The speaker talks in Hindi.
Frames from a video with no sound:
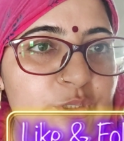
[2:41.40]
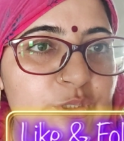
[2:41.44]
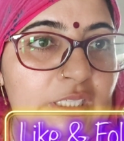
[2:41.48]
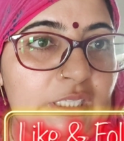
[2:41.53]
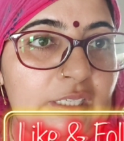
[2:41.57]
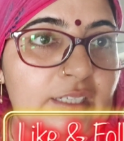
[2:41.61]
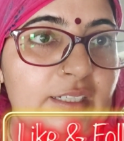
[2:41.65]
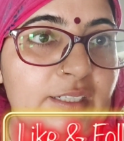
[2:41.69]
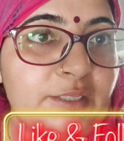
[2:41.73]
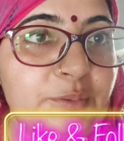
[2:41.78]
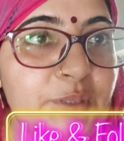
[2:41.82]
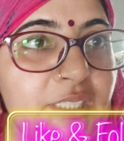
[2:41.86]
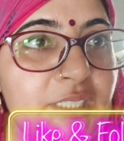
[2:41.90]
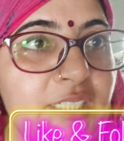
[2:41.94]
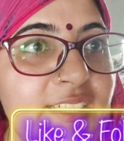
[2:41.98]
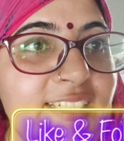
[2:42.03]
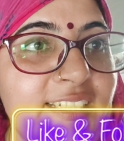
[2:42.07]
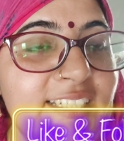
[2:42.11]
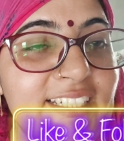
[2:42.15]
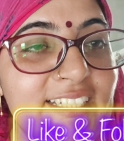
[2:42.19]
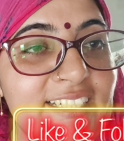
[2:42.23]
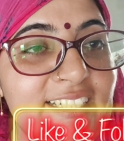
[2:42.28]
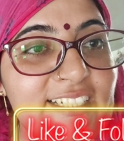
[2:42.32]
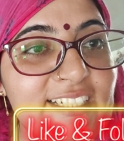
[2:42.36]
चला लिया भाई
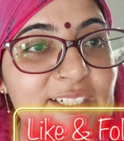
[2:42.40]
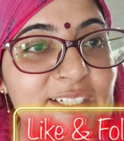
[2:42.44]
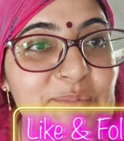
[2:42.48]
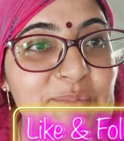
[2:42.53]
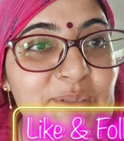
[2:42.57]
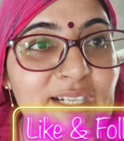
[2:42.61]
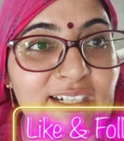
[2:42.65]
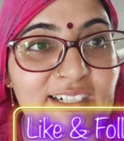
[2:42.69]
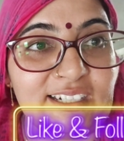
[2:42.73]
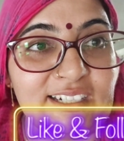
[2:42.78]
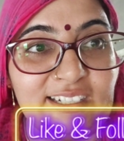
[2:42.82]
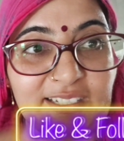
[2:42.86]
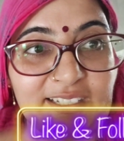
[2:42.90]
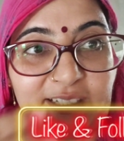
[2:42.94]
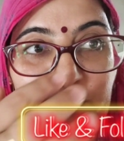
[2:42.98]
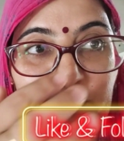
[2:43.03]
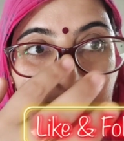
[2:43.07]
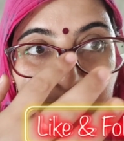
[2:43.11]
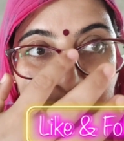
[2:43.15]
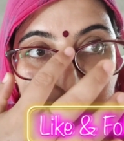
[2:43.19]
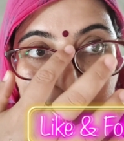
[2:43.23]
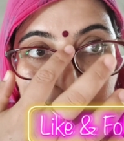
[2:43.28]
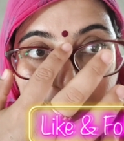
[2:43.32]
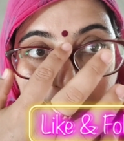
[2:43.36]
गर्मी लगने ला रही
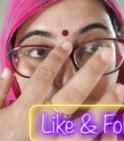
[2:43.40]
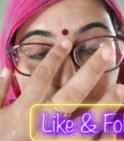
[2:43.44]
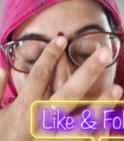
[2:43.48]
बहुत ही